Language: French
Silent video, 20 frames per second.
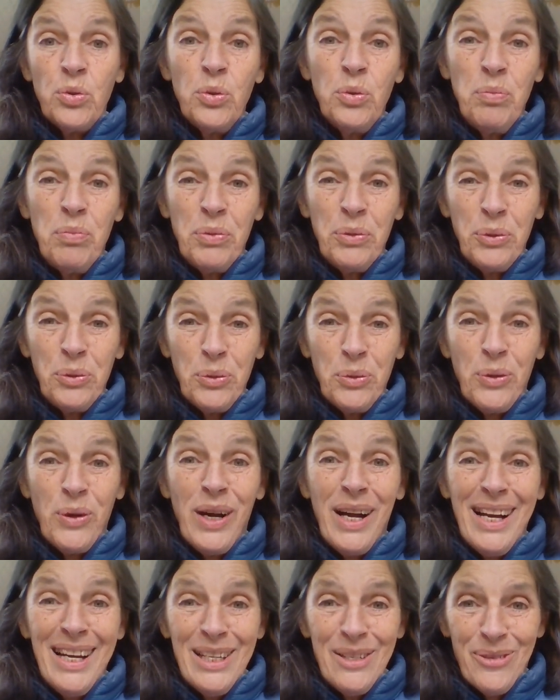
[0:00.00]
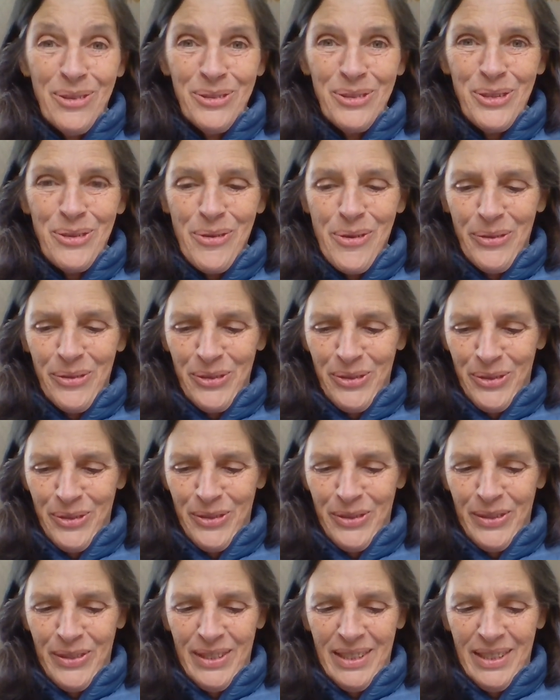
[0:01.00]
ou plutôt
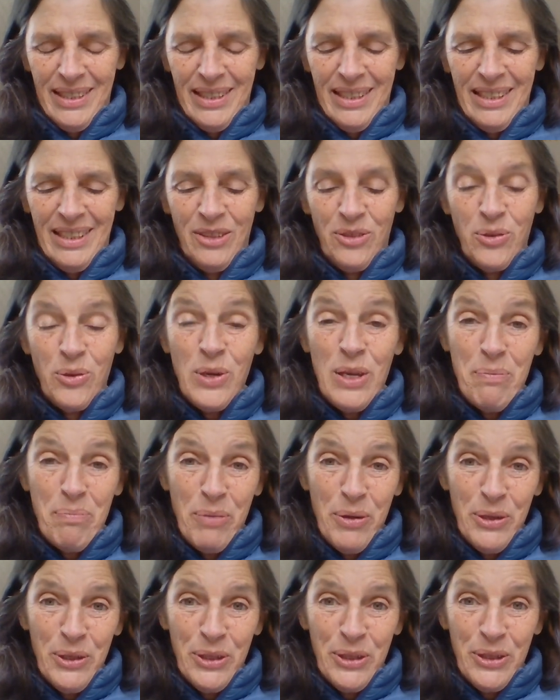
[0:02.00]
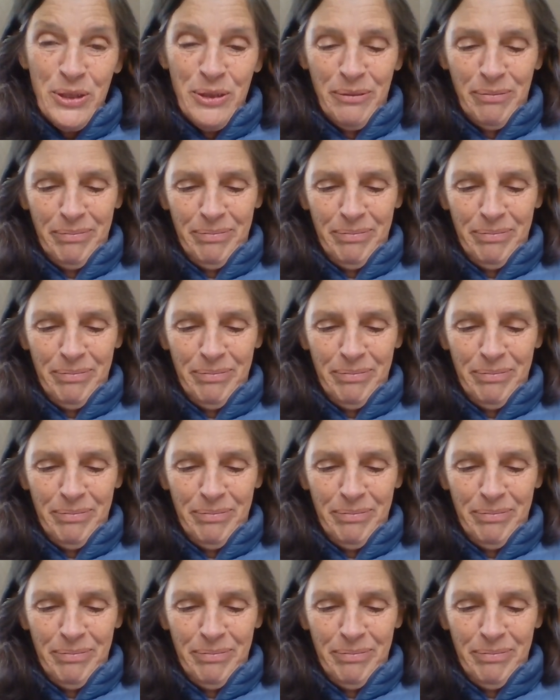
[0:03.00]
inconscience, de l'époque.